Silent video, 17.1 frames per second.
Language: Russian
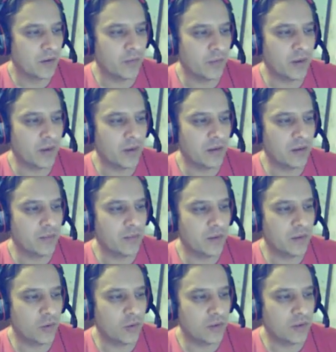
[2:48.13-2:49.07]
В партии был
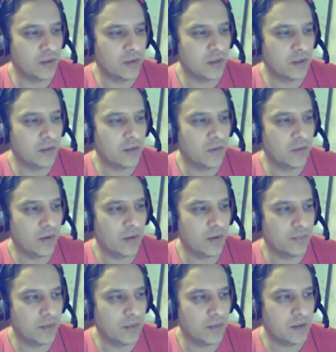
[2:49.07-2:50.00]
ход ед2.
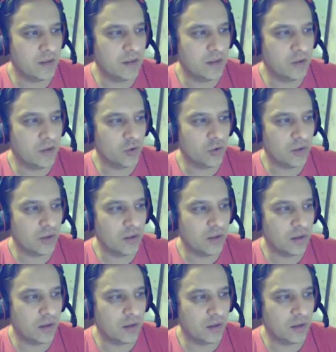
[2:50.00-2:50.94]
И здесь
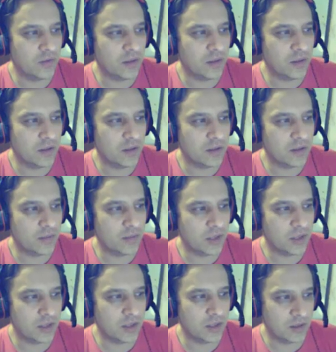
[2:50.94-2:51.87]
черные ответили
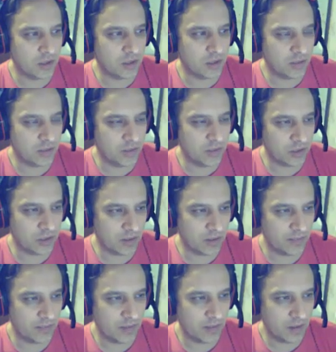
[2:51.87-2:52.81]
cb6 ошибочно.
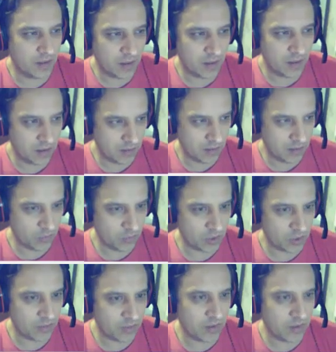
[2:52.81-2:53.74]
Им
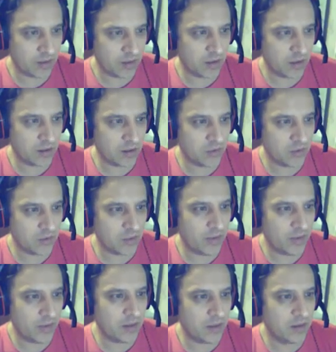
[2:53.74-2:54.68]
нужно было играть
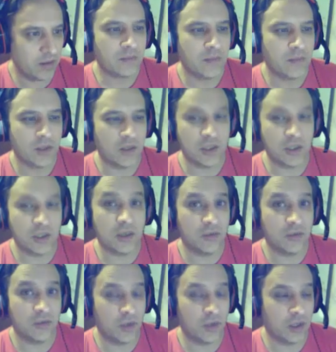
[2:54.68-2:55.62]
fg5,
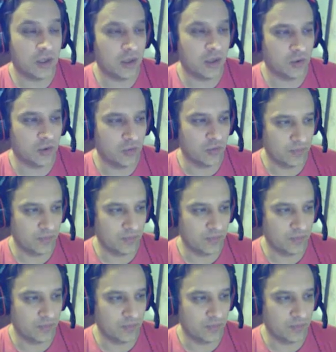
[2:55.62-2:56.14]
жертвуя шашку.